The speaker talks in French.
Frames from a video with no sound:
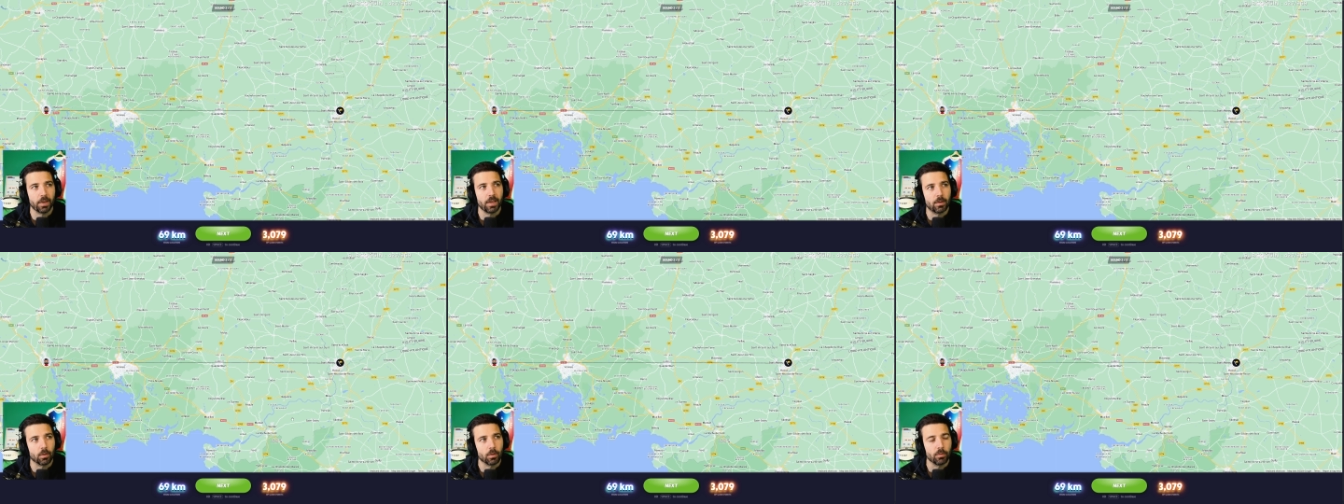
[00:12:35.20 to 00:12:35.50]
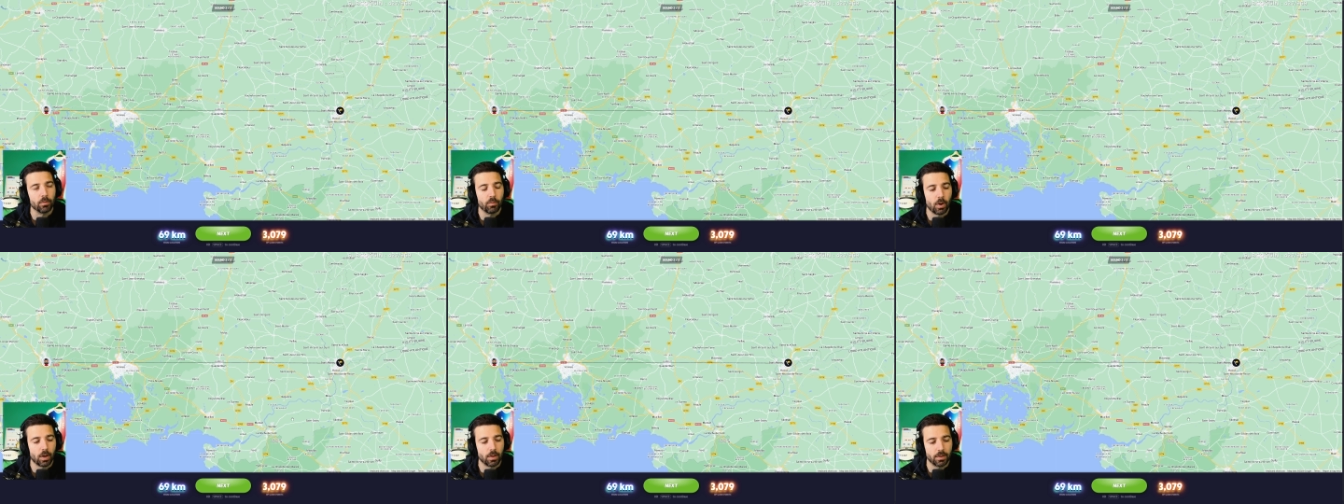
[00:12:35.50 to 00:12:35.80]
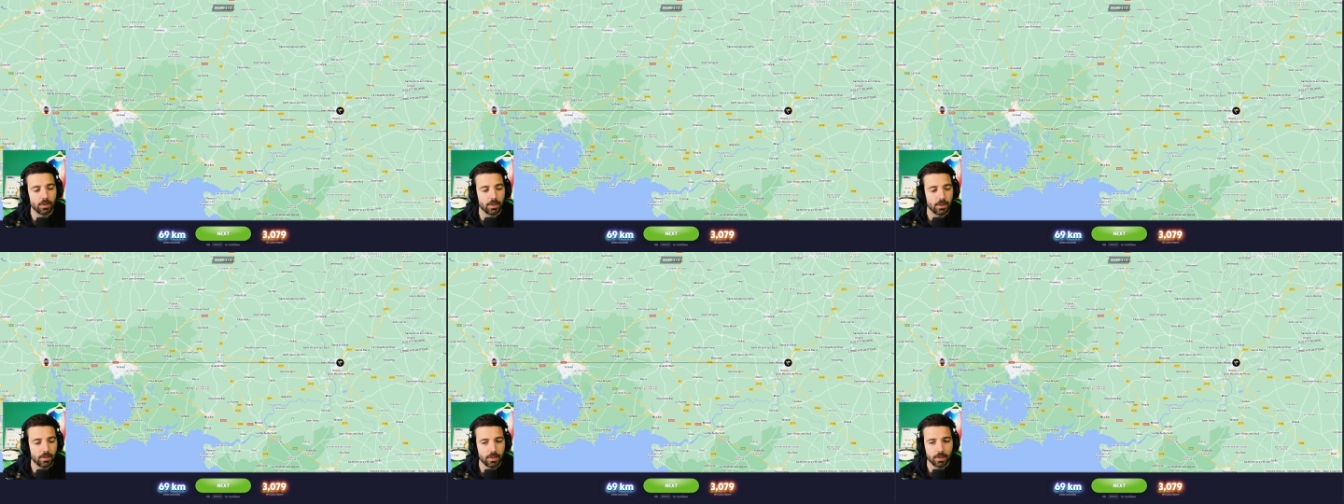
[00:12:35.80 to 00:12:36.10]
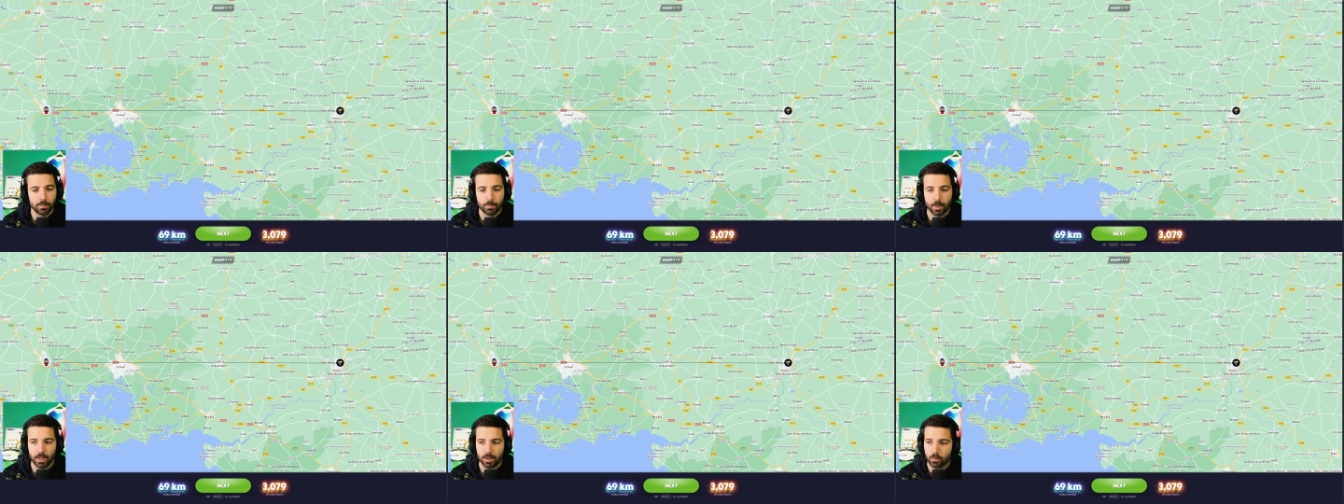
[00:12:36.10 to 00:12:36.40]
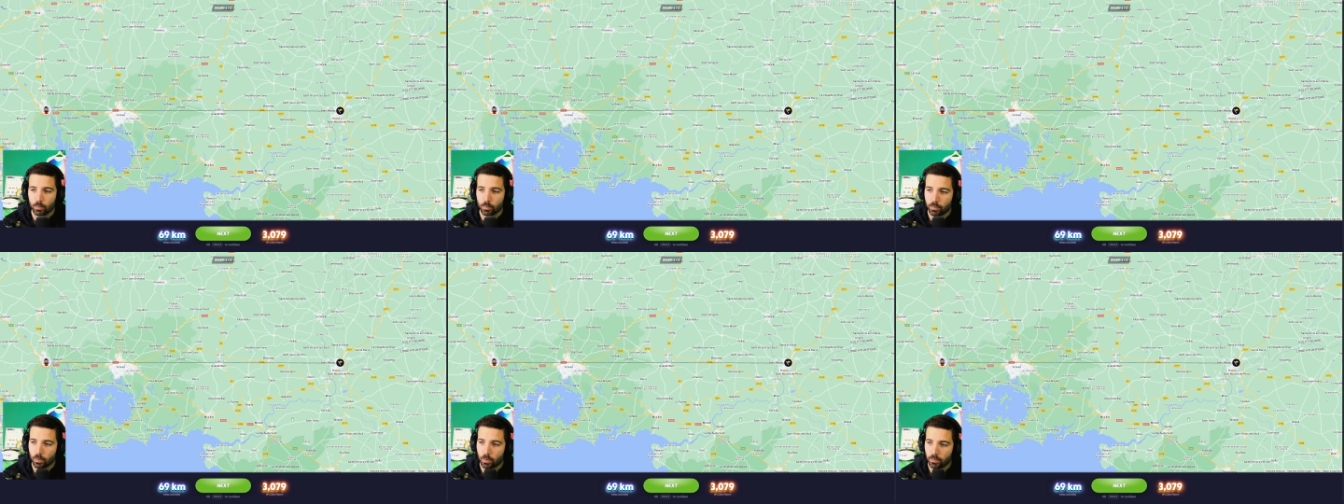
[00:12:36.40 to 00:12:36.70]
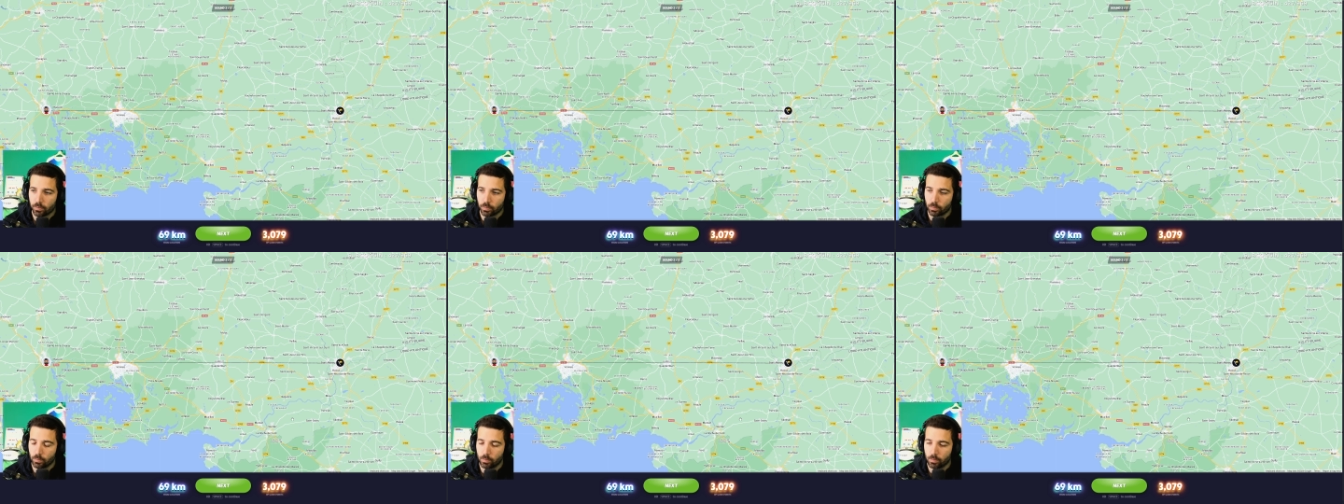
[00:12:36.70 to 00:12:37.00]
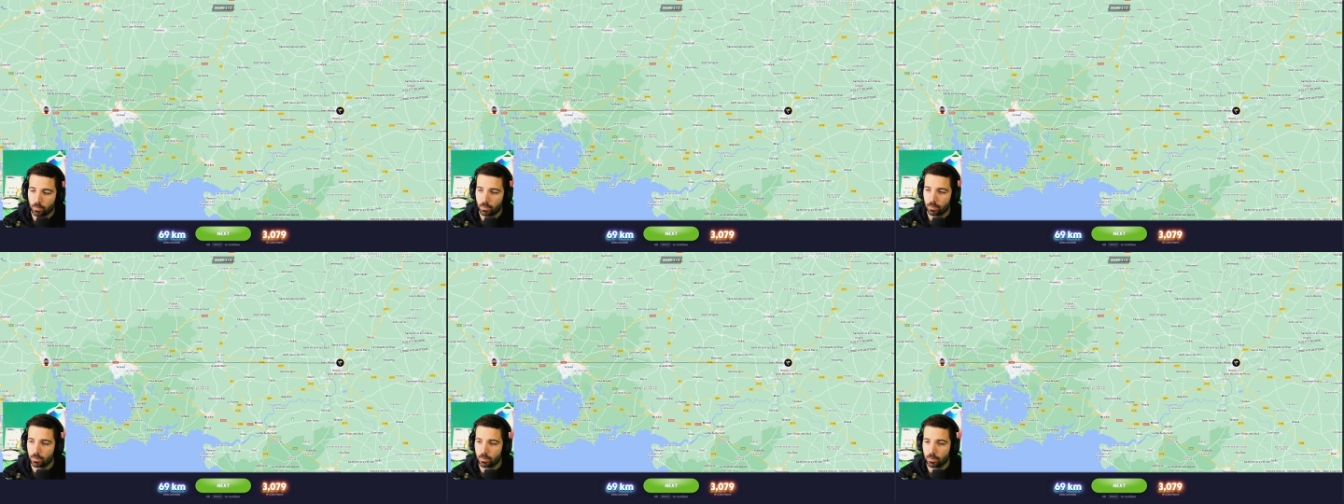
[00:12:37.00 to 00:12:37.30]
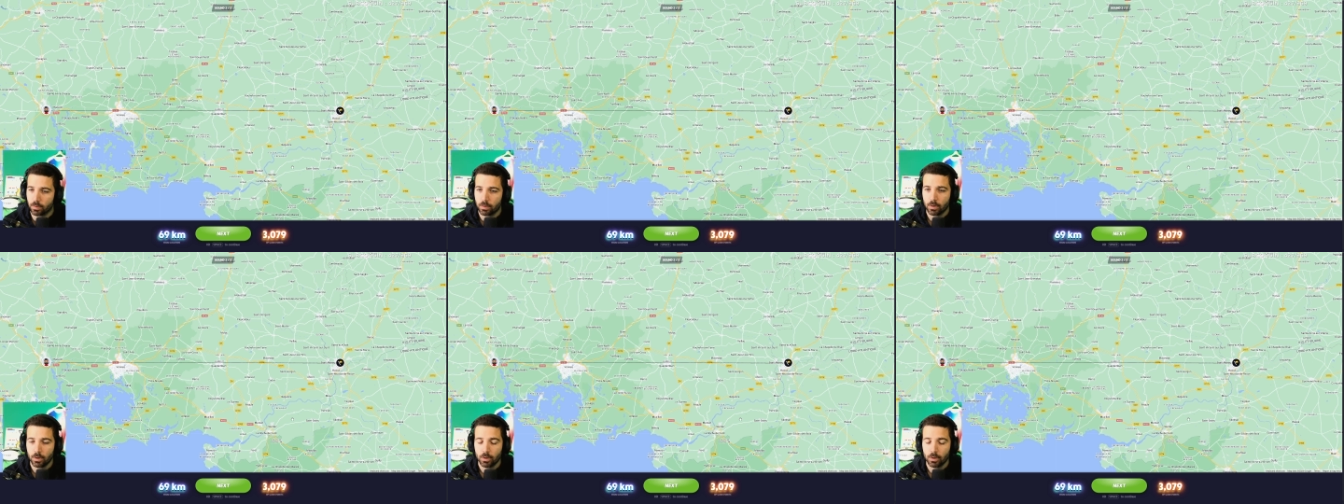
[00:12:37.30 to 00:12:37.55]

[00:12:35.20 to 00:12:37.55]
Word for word: que voir des, bas de contention